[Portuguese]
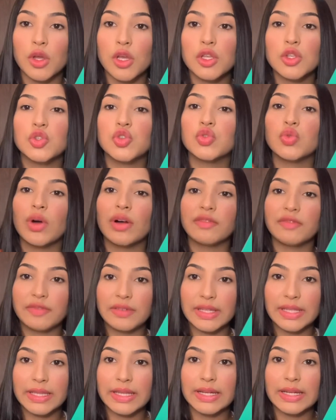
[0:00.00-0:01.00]
sua
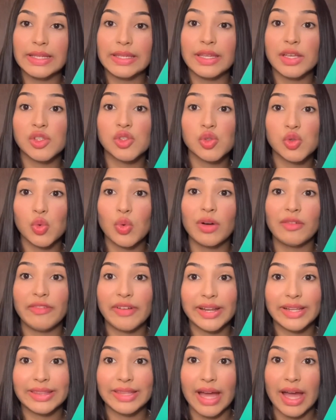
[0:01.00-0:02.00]
vida e a sua
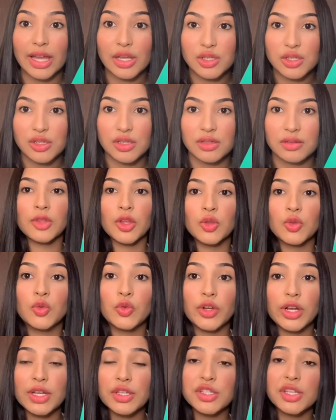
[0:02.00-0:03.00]
verdade.
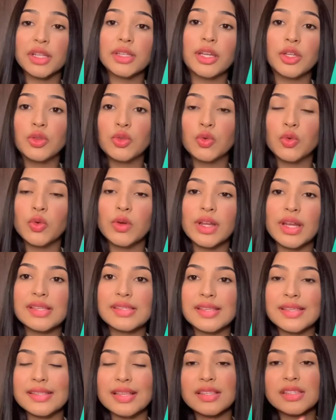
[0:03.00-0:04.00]
Durante a leitura, a
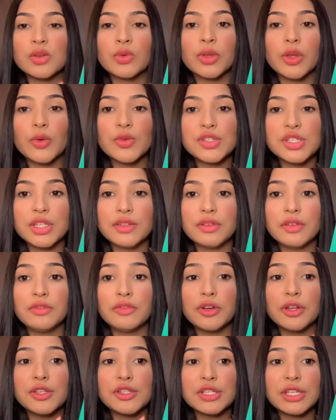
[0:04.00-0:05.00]
sensação que eu tive
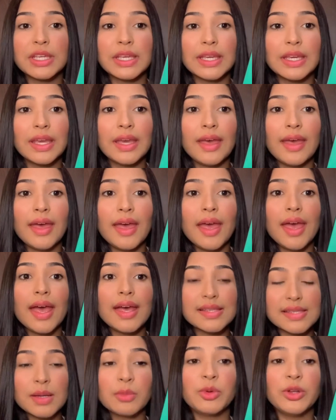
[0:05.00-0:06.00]
foi de que
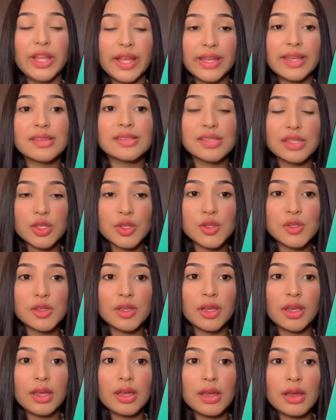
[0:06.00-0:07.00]
essa mulher existe.
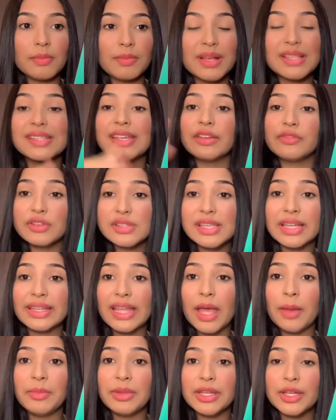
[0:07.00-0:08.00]
Mas aí você
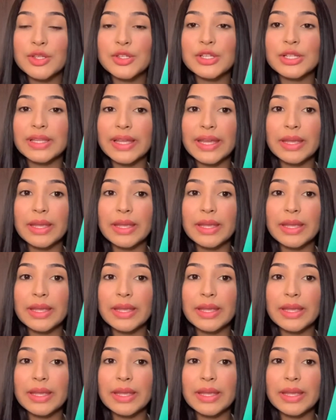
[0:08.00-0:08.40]
termina de ler e